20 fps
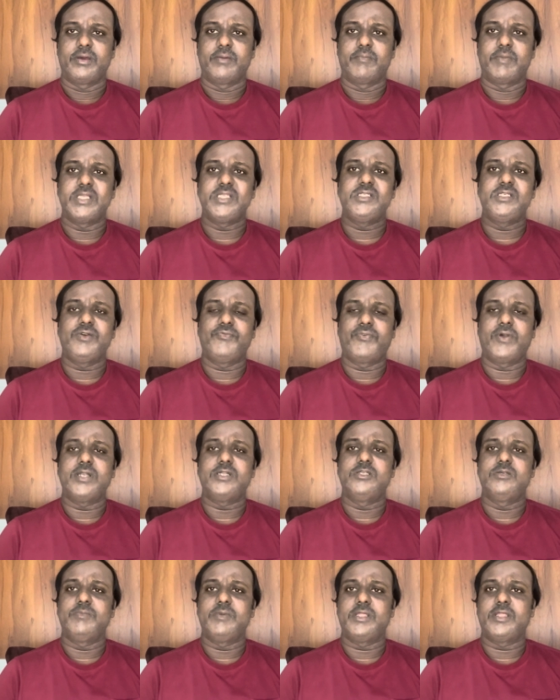మంచి
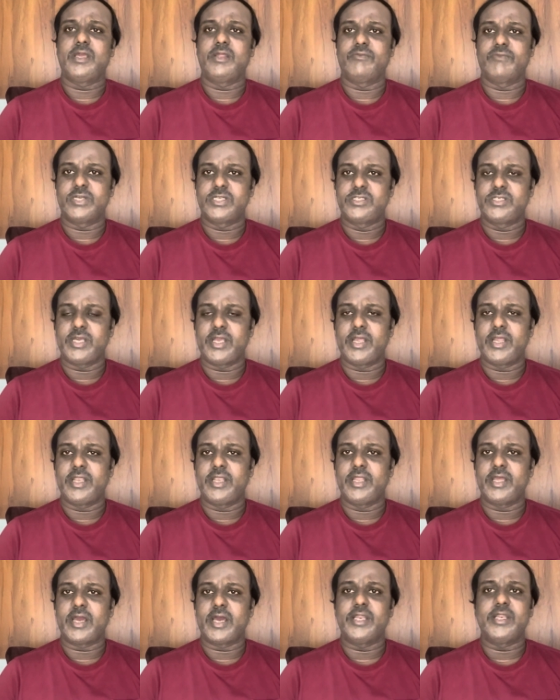ఫండ్స్ మీద ఇన్వెస్ట్
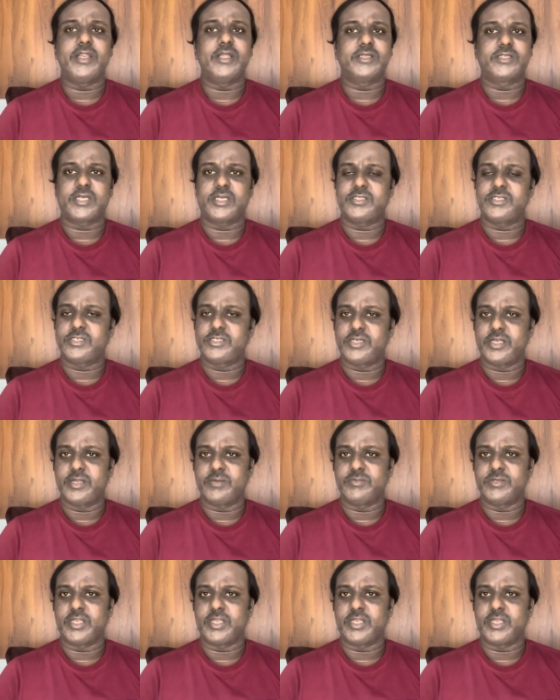చేయండి అని నేను సజెస్ట్ చేయడం